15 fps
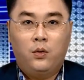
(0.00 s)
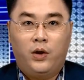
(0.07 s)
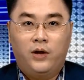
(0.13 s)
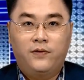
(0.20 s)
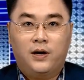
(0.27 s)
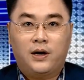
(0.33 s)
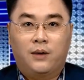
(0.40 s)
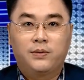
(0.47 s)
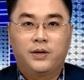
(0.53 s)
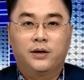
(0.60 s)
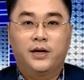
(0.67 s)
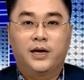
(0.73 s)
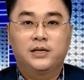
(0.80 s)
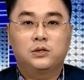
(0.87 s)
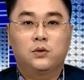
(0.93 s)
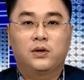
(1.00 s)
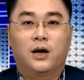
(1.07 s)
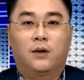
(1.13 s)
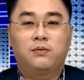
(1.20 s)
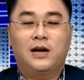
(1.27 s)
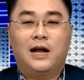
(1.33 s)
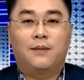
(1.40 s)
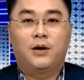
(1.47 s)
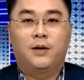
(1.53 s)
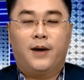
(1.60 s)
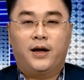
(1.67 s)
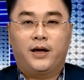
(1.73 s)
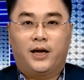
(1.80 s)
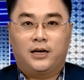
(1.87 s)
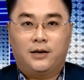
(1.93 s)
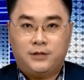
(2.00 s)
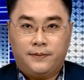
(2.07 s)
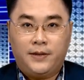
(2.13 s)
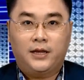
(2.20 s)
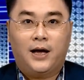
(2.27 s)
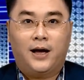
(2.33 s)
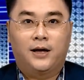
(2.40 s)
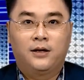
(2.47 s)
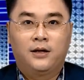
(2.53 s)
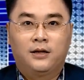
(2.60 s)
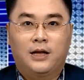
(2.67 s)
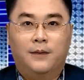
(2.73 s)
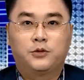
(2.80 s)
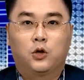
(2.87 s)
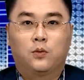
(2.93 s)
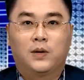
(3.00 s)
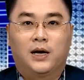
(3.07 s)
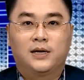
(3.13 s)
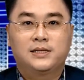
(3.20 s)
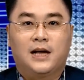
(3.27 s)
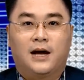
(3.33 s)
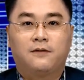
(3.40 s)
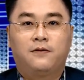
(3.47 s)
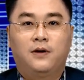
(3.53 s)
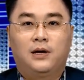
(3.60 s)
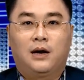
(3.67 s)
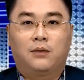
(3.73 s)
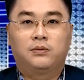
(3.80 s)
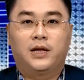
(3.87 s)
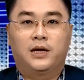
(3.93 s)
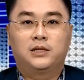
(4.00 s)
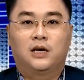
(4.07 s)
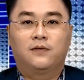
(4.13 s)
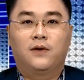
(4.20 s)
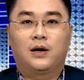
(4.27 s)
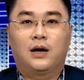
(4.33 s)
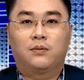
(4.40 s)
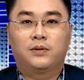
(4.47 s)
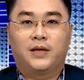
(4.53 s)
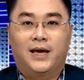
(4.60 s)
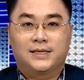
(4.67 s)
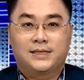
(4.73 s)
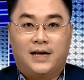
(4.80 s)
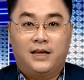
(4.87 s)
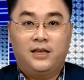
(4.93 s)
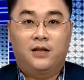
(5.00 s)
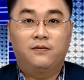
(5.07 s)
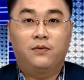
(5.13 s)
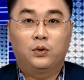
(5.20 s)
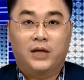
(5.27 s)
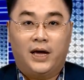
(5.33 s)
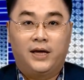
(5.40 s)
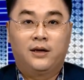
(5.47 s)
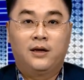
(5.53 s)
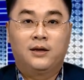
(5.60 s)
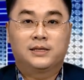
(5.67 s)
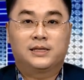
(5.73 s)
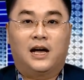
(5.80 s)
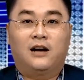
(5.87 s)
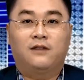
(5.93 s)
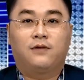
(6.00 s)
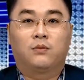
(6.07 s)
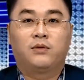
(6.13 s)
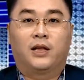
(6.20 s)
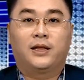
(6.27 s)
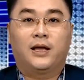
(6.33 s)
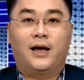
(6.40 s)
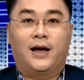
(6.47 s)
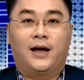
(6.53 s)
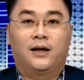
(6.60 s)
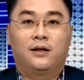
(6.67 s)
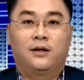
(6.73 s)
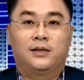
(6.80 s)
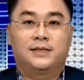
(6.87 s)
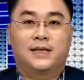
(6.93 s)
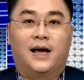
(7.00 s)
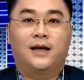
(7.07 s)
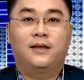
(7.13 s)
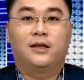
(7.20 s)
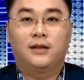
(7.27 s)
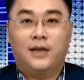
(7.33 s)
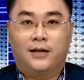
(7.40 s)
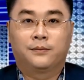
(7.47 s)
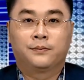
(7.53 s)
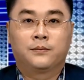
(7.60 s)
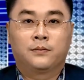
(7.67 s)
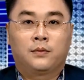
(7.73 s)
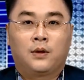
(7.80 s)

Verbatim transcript: huyện Phước Long dự kiến xuống giống là 13.500 ha, tập trung ở xã Phước Long, thị trấn Phước Long và xã Vĩnh Phú Tây, xã Phong Thành Tây A, xã Vĩnh Thanh.